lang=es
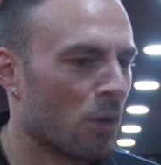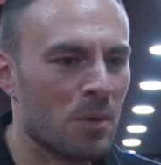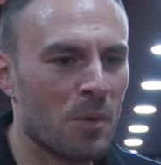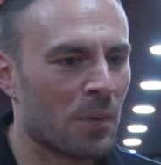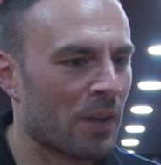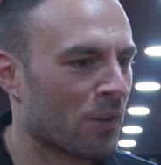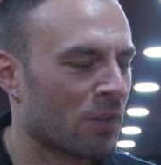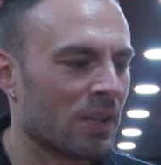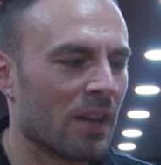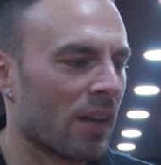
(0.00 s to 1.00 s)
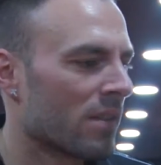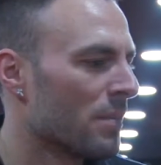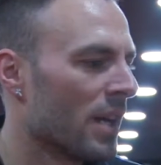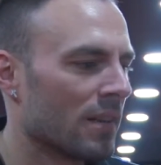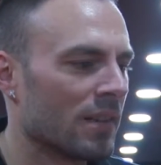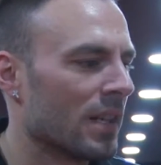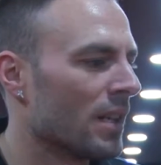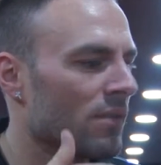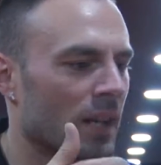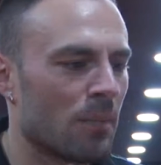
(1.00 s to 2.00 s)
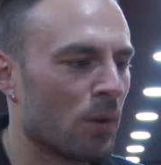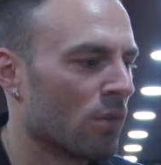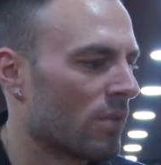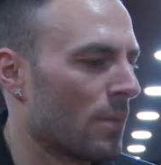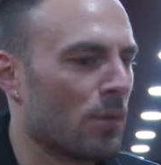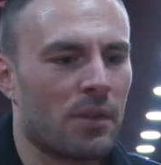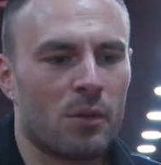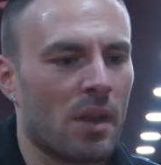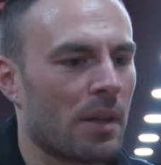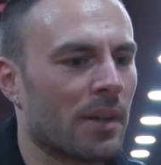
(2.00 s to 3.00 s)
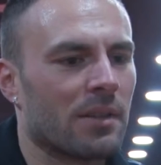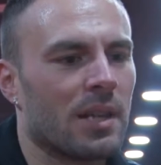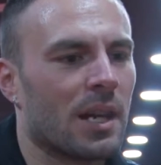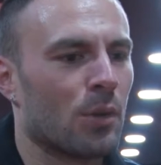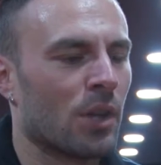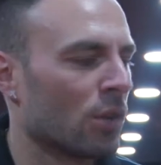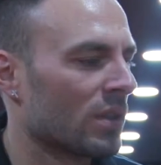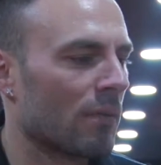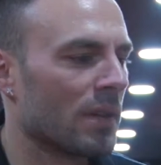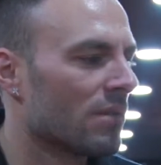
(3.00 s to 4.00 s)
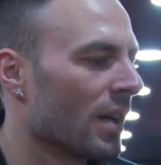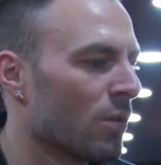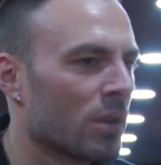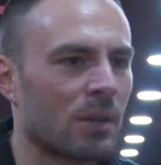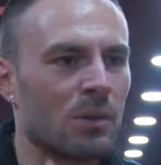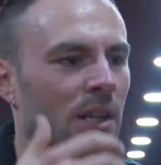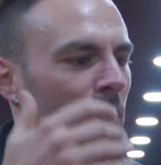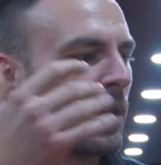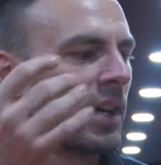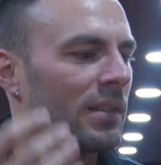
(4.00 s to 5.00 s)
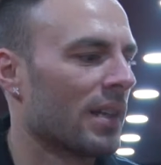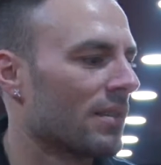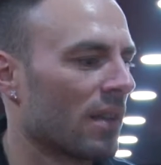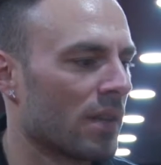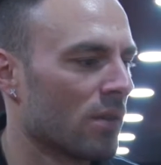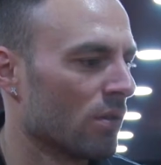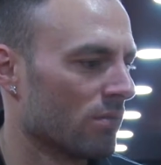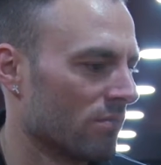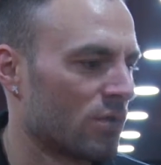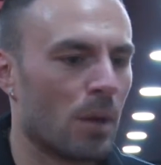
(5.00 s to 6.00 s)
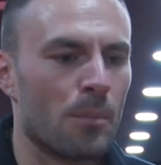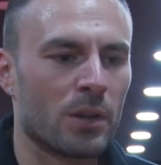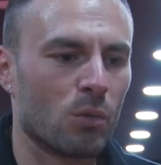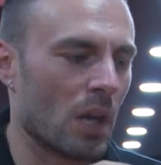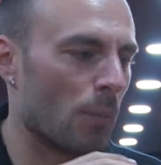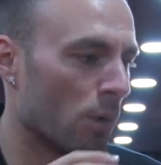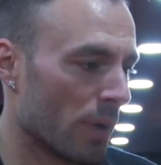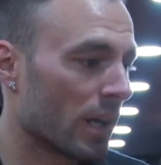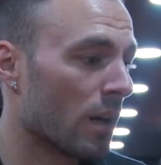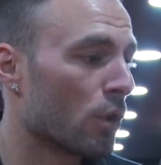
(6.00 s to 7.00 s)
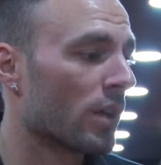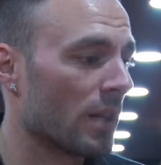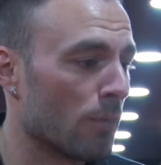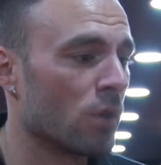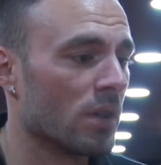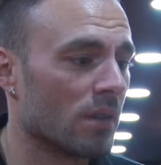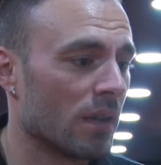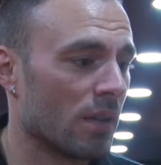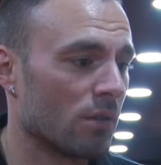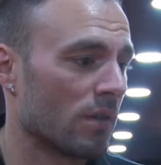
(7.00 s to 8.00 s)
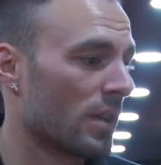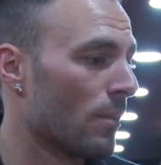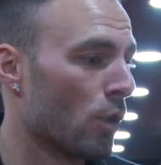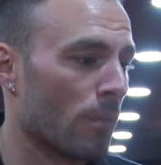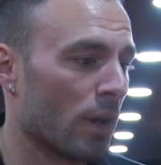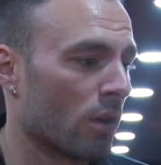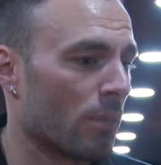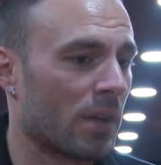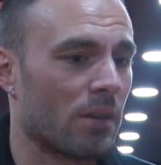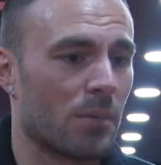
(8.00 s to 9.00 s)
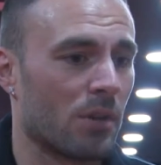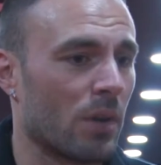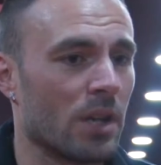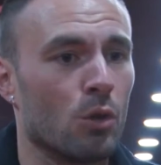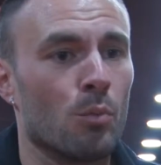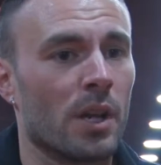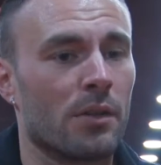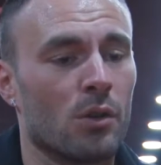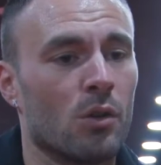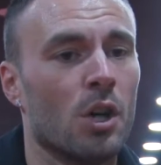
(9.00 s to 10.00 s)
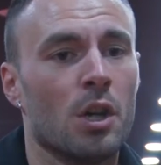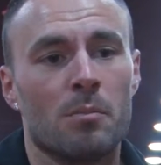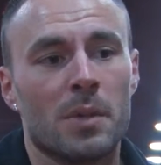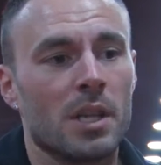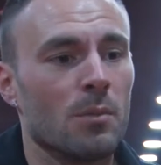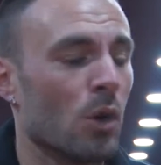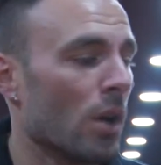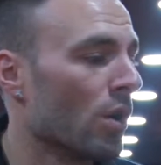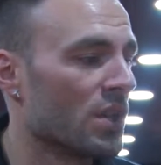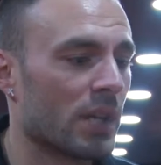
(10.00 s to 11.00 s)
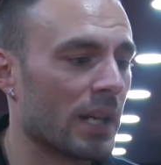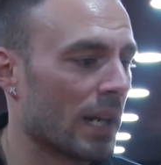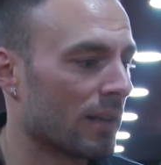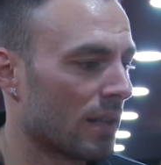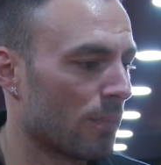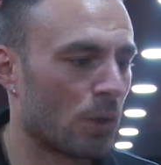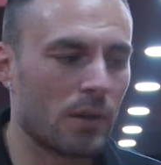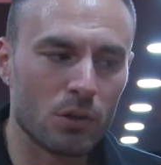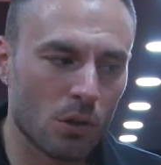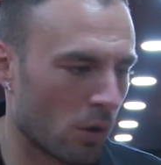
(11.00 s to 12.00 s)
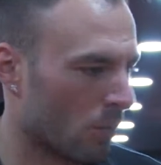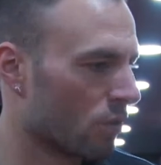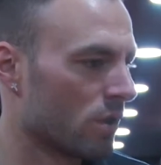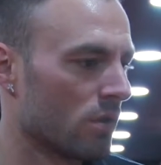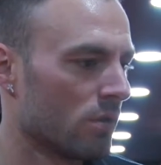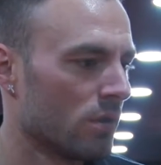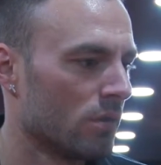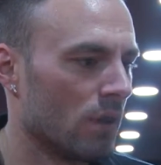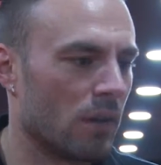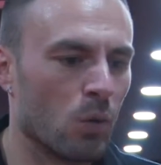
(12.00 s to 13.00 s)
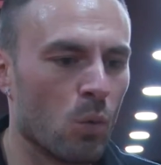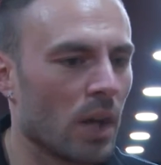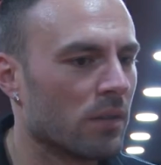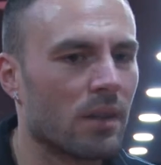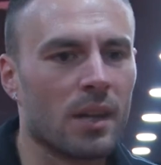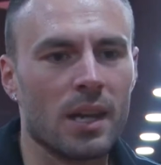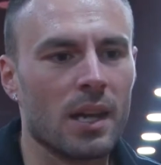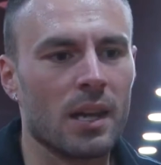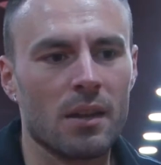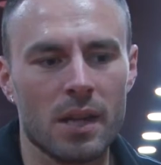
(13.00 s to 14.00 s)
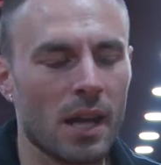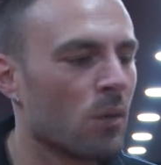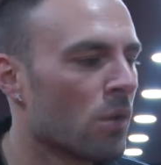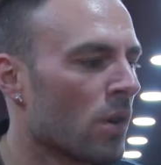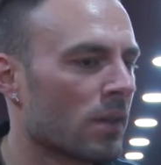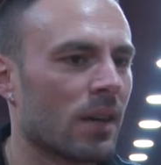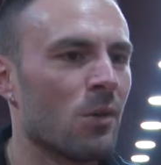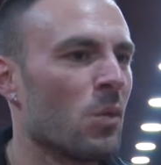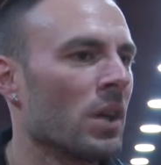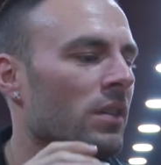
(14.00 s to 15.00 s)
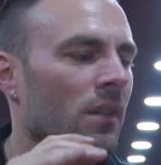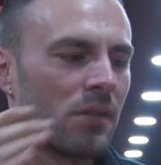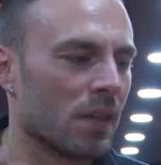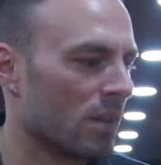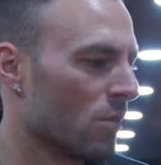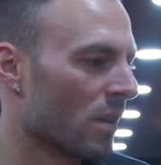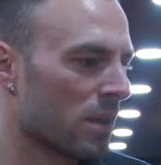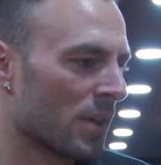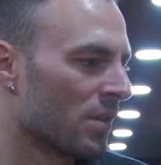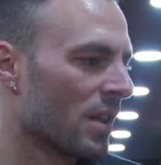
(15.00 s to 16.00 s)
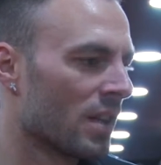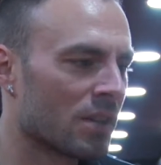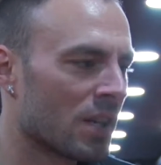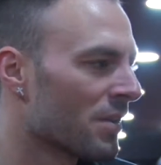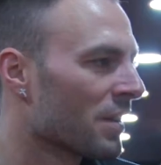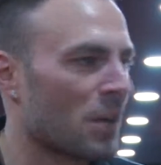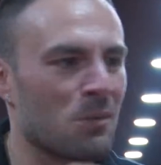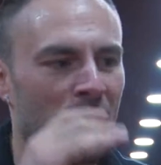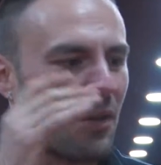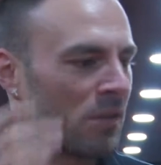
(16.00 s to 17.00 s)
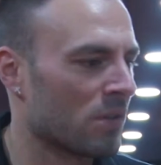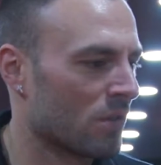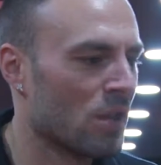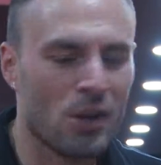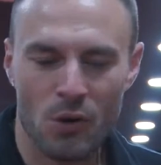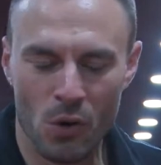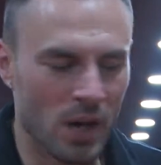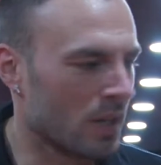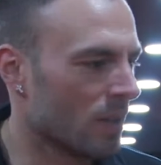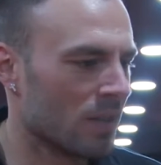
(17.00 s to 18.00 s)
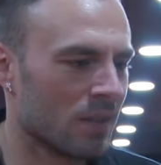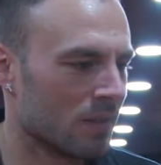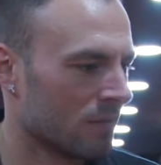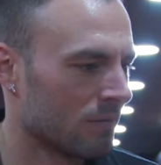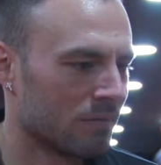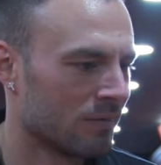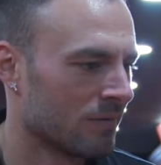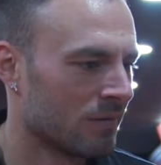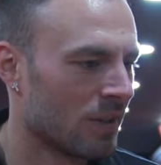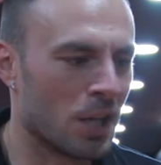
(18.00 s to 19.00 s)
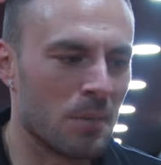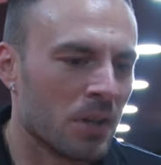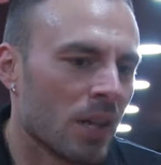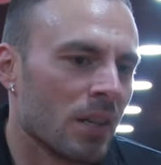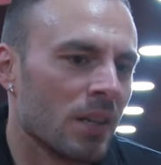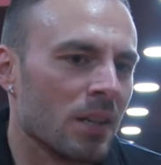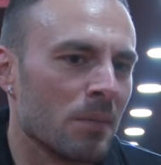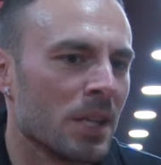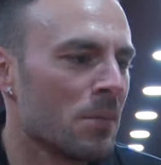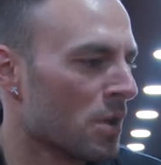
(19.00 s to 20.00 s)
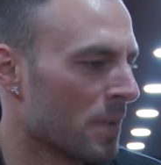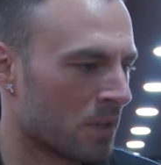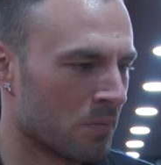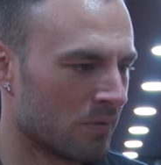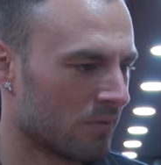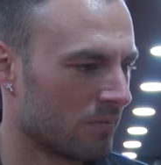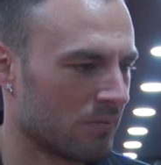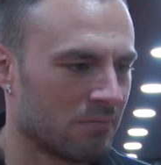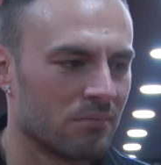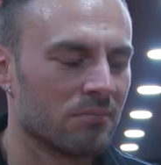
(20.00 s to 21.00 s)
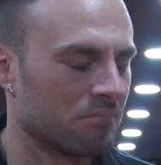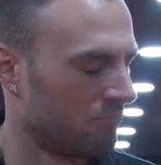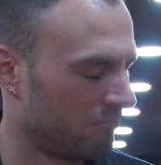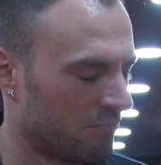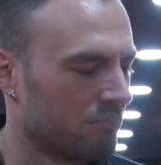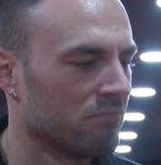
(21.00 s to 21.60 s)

los mismos precios que tiene Décima, que tiene Interspot, tenemos desde una zapatilla que puede costar 20 euros hasta una que te puede gastar 300. Siempre estudiamos el mercado porque estamos en Internet, entonces tenemos los mejores precios, pero no hay ningún precio mínimo, es lo que se quiera gastar, pero hay de todos los bolsillos. Desde un guante de 10 euros hasta un guante de 100 y de una zapatilla de 30 hasta una de 200. No hay límite ni mínimo ni máximo. Ni por arriba ni por abajo.